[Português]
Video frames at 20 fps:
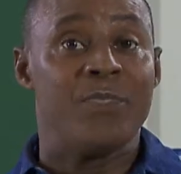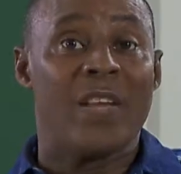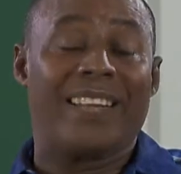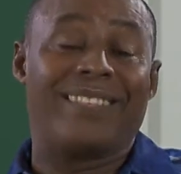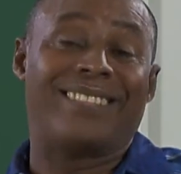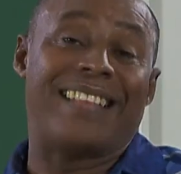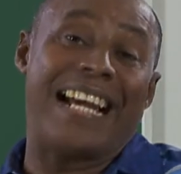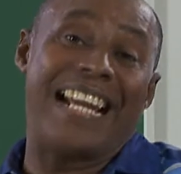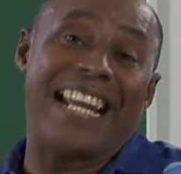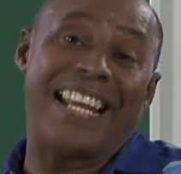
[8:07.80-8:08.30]

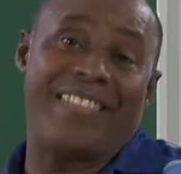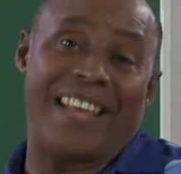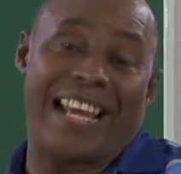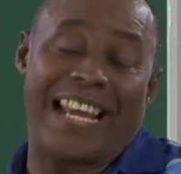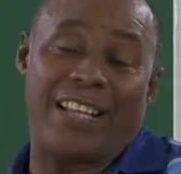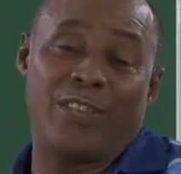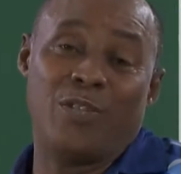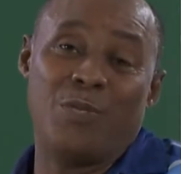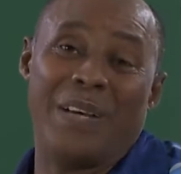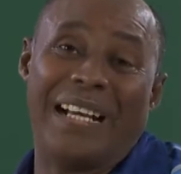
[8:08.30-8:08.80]
Dá a
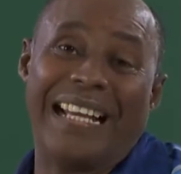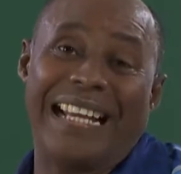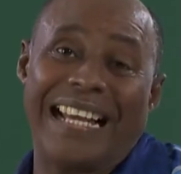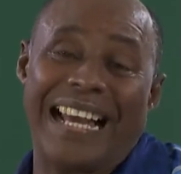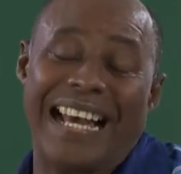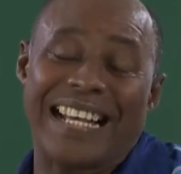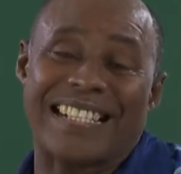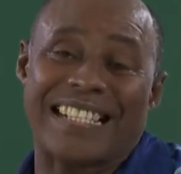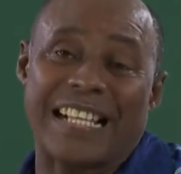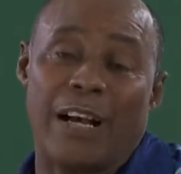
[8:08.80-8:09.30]
ideia de uma
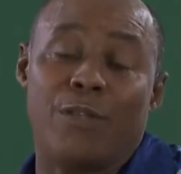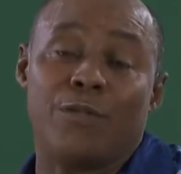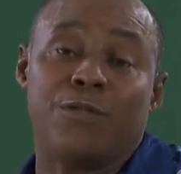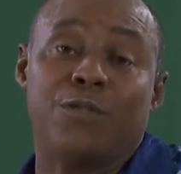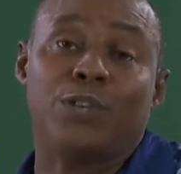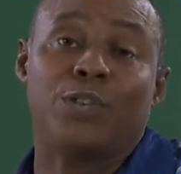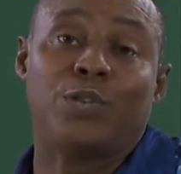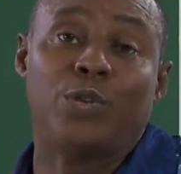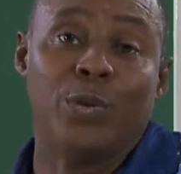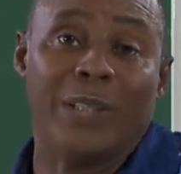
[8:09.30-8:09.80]
ação
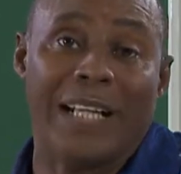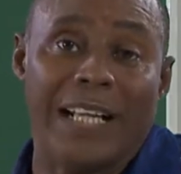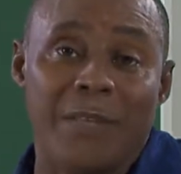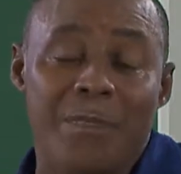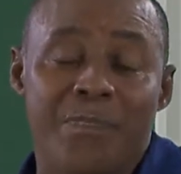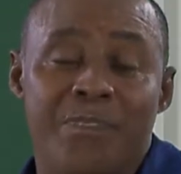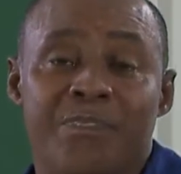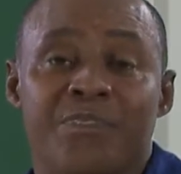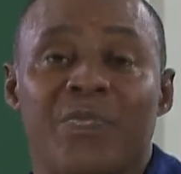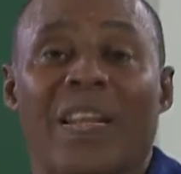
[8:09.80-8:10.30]
futura,
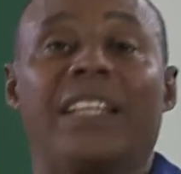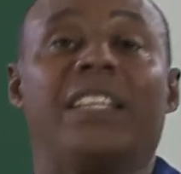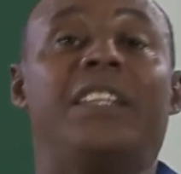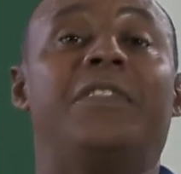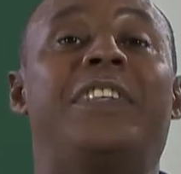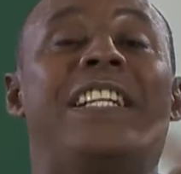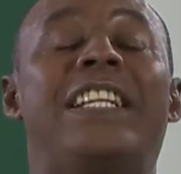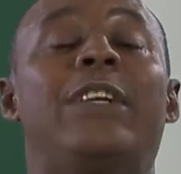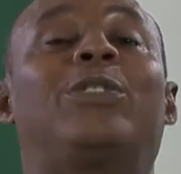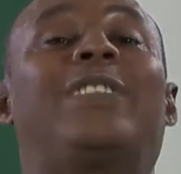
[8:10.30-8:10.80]

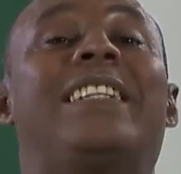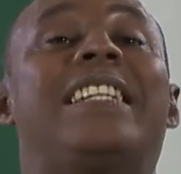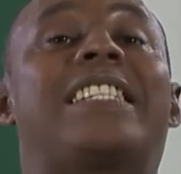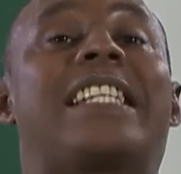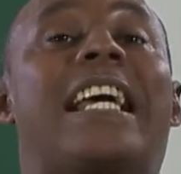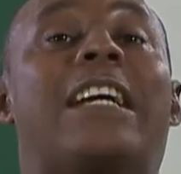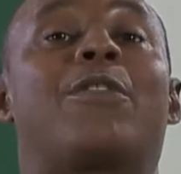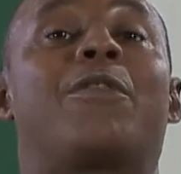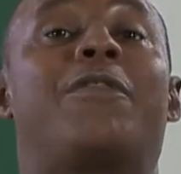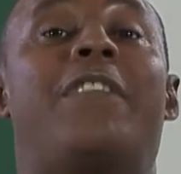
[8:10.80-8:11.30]
deveria
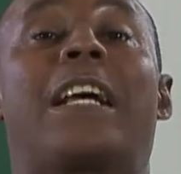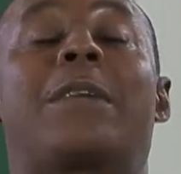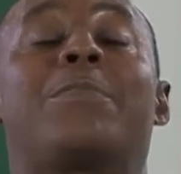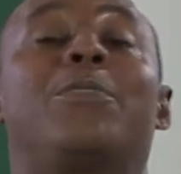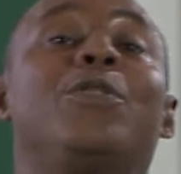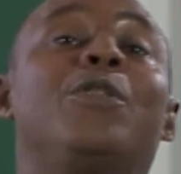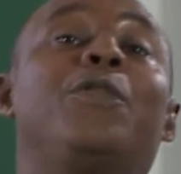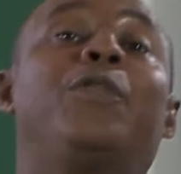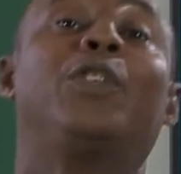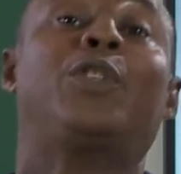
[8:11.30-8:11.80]
utilizar o verbo
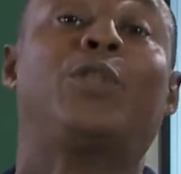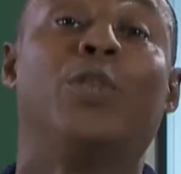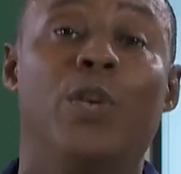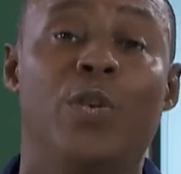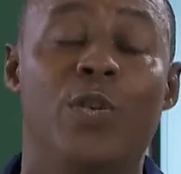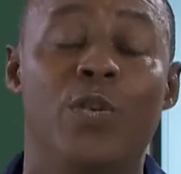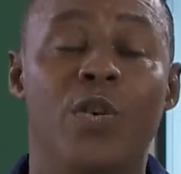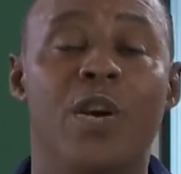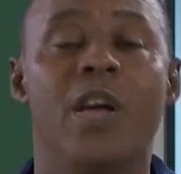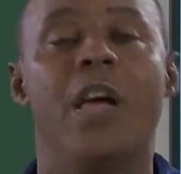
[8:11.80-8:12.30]
no
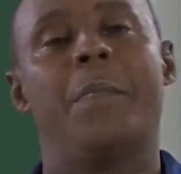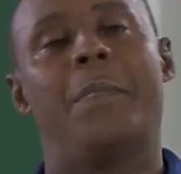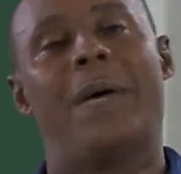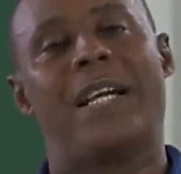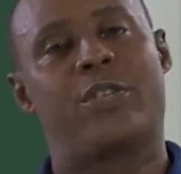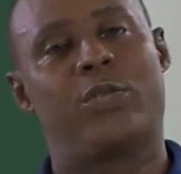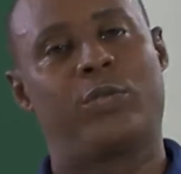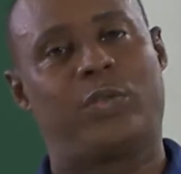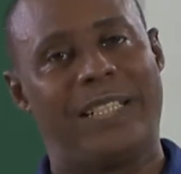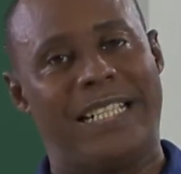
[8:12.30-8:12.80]
futuro,
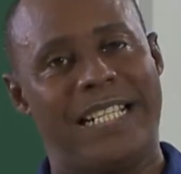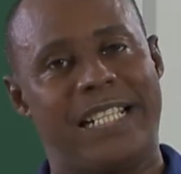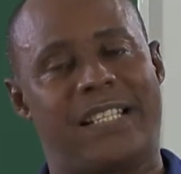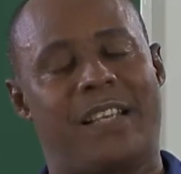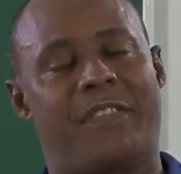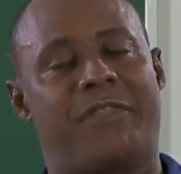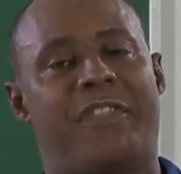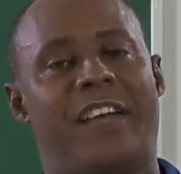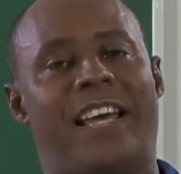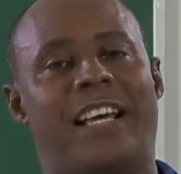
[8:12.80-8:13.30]
mas
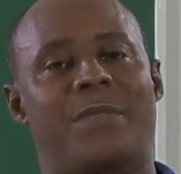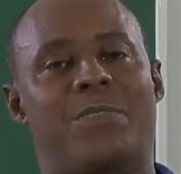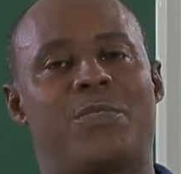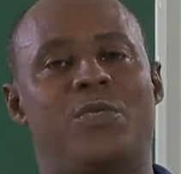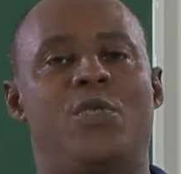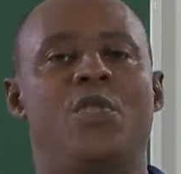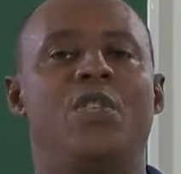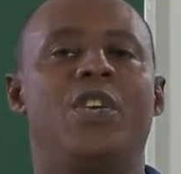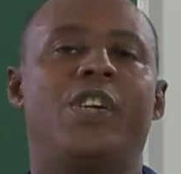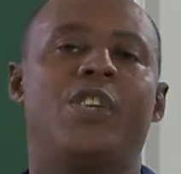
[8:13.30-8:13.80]
utiliza
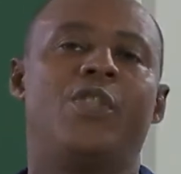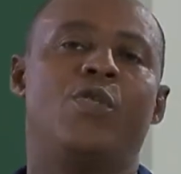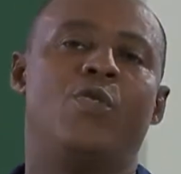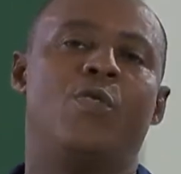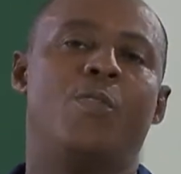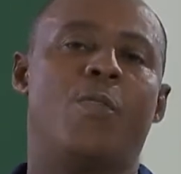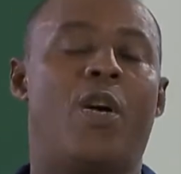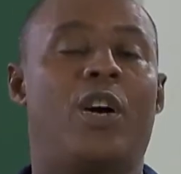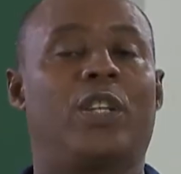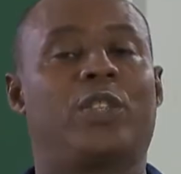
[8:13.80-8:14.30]
verbo no
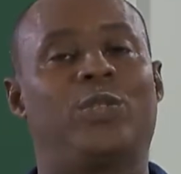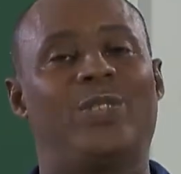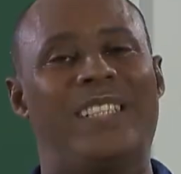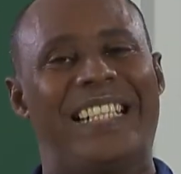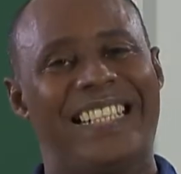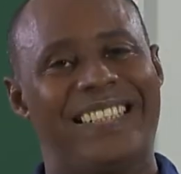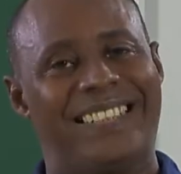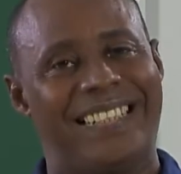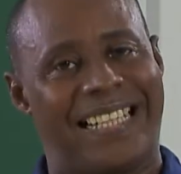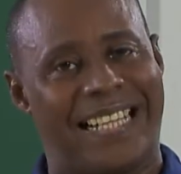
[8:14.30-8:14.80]
modo
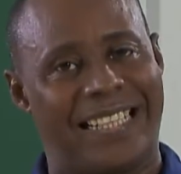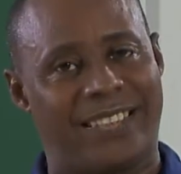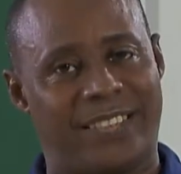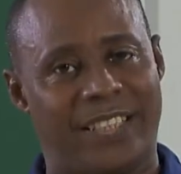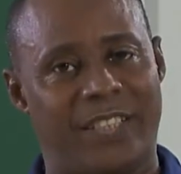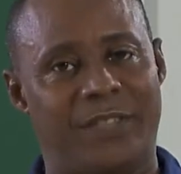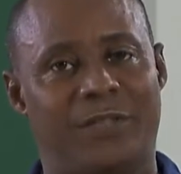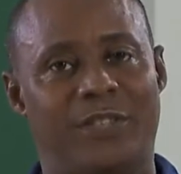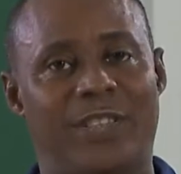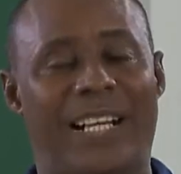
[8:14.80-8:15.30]

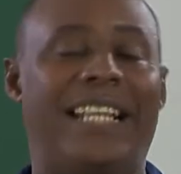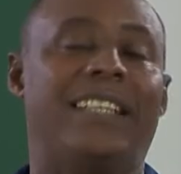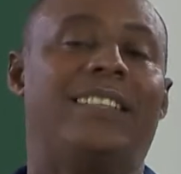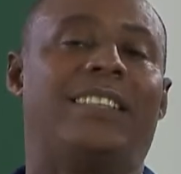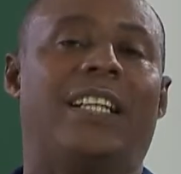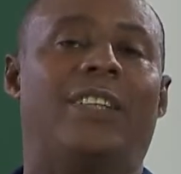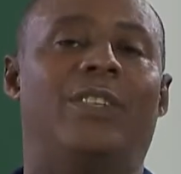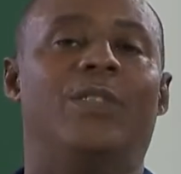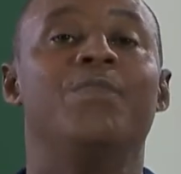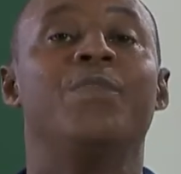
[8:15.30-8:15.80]
indicativo.
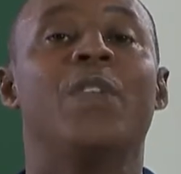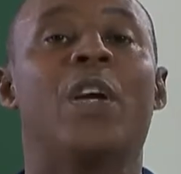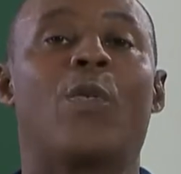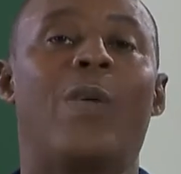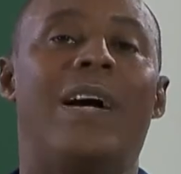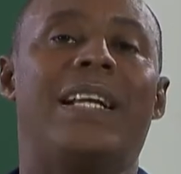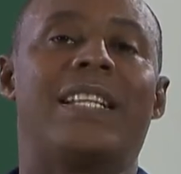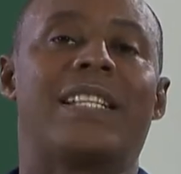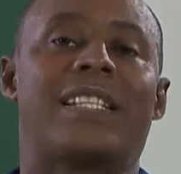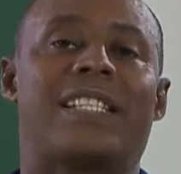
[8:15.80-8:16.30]
Então,
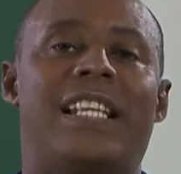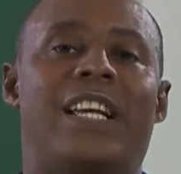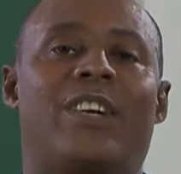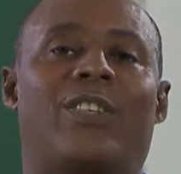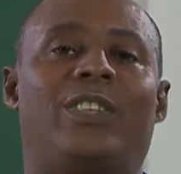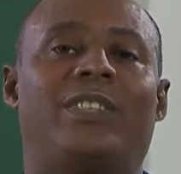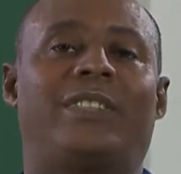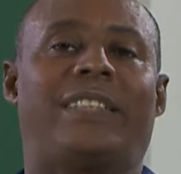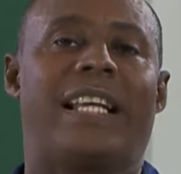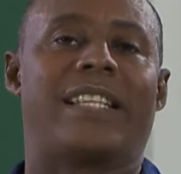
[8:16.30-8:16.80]
quando assim
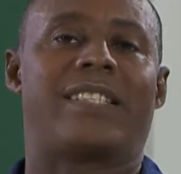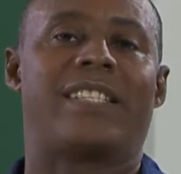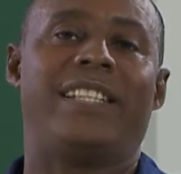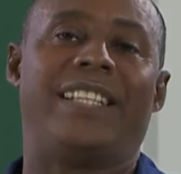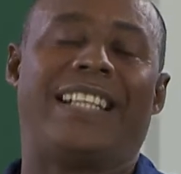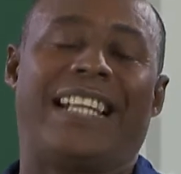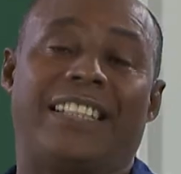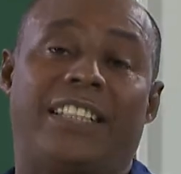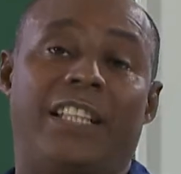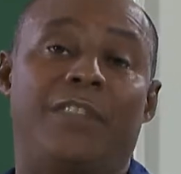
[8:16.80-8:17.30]
acontece
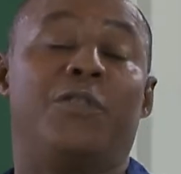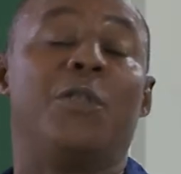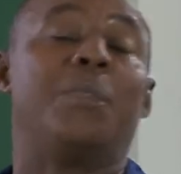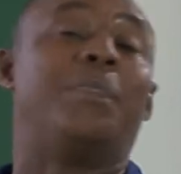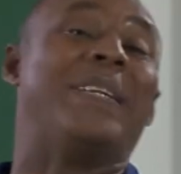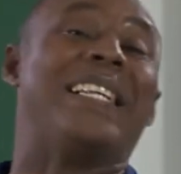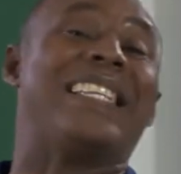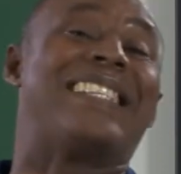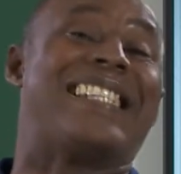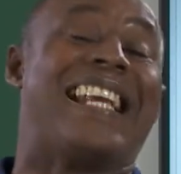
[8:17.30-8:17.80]
indicativo
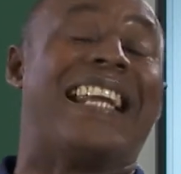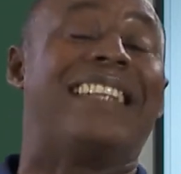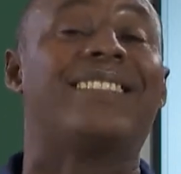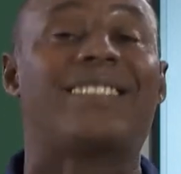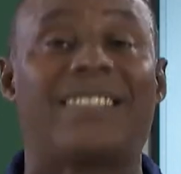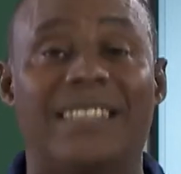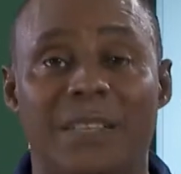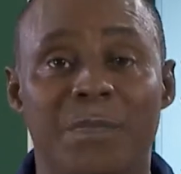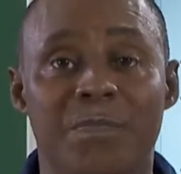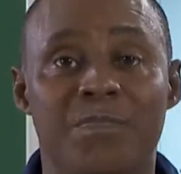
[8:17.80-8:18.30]

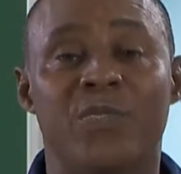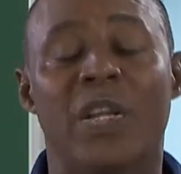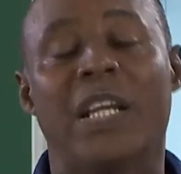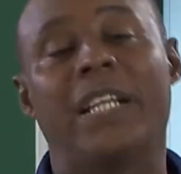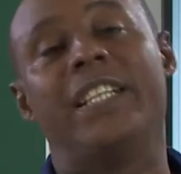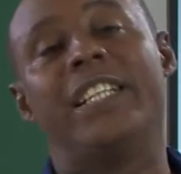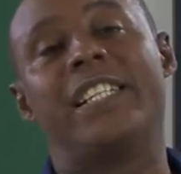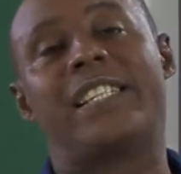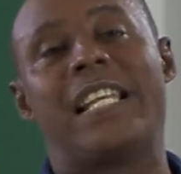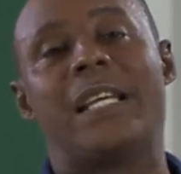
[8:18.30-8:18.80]
presente,
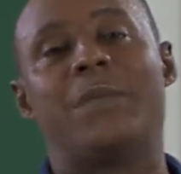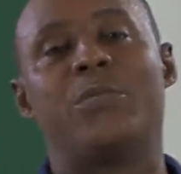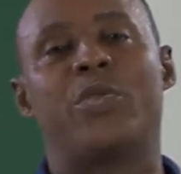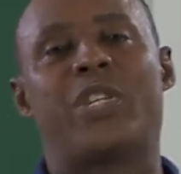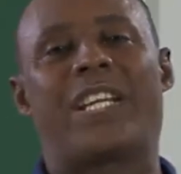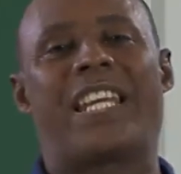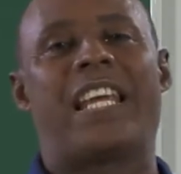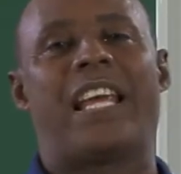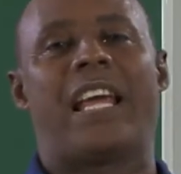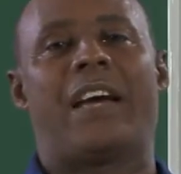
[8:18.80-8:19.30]
dizemos
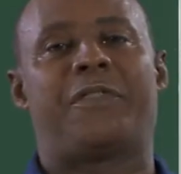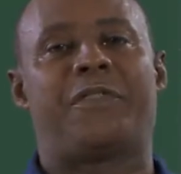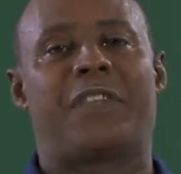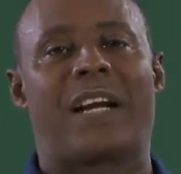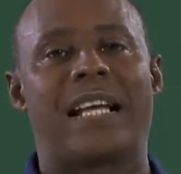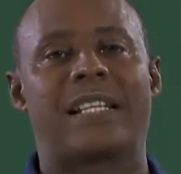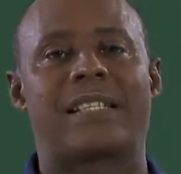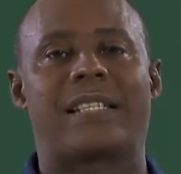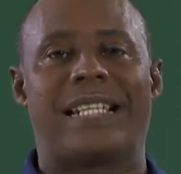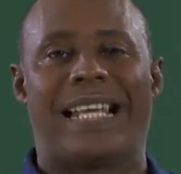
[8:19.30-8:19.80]
que a
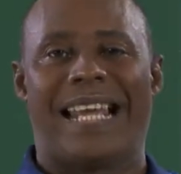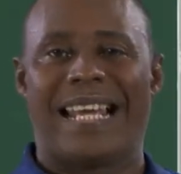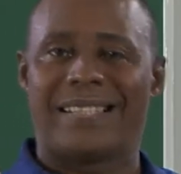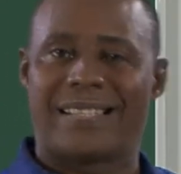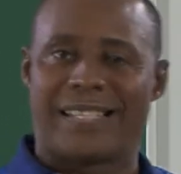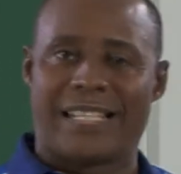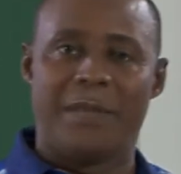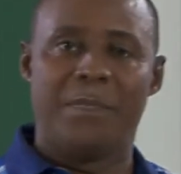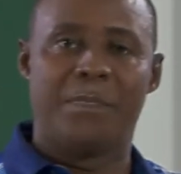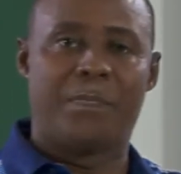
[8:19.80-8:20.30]
frase é
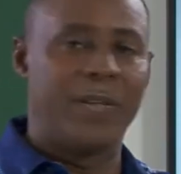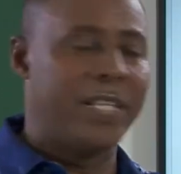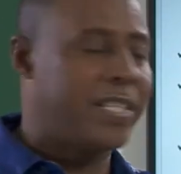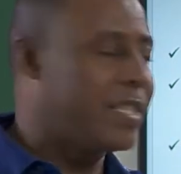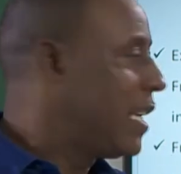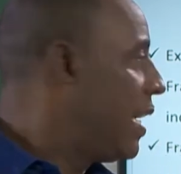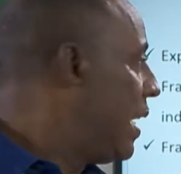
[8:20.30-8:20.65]
simples